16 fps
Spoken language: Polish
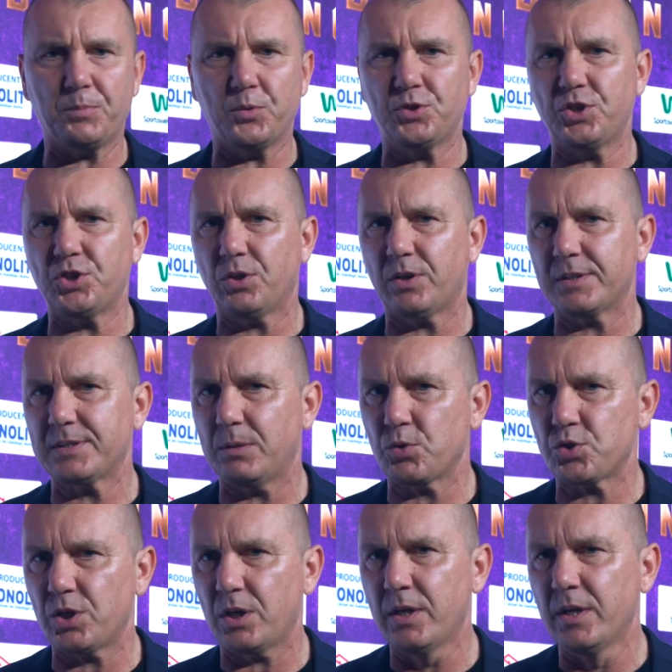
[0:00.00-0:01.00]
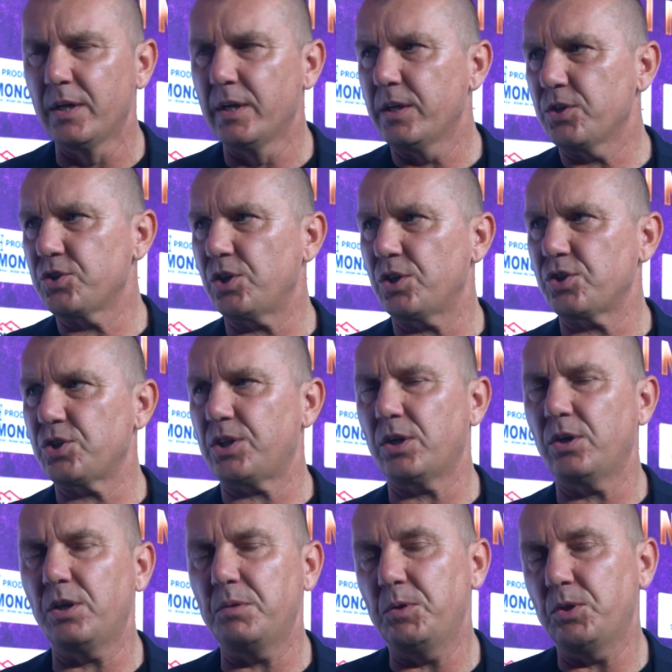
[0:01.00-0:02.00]
Później się okazało, że, że, że
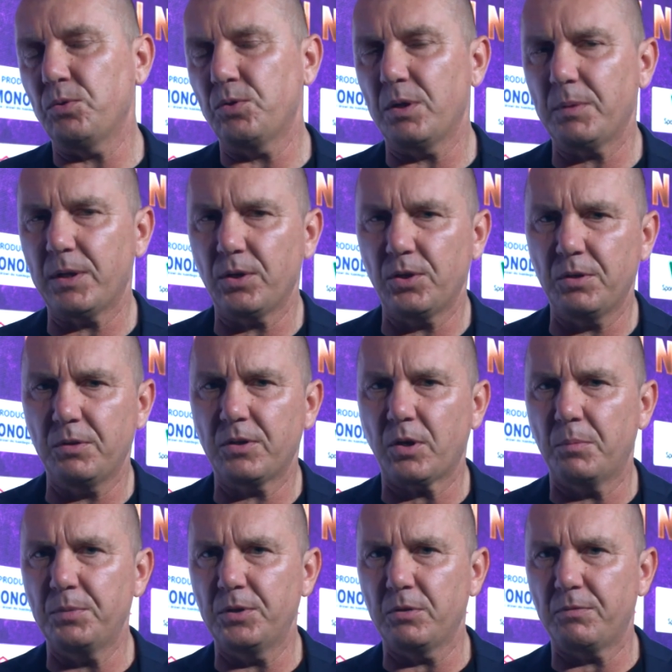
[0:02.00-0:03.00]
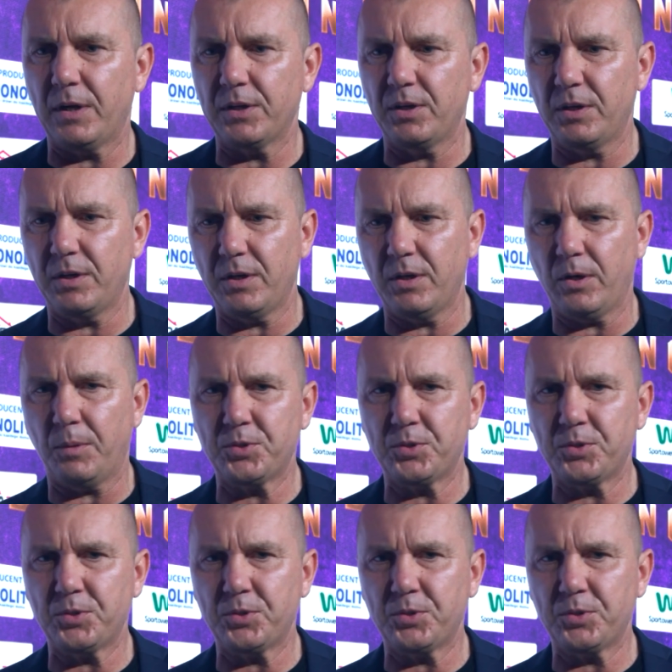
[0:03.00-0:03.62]
tego limitu nie ma, no i kombinowanie,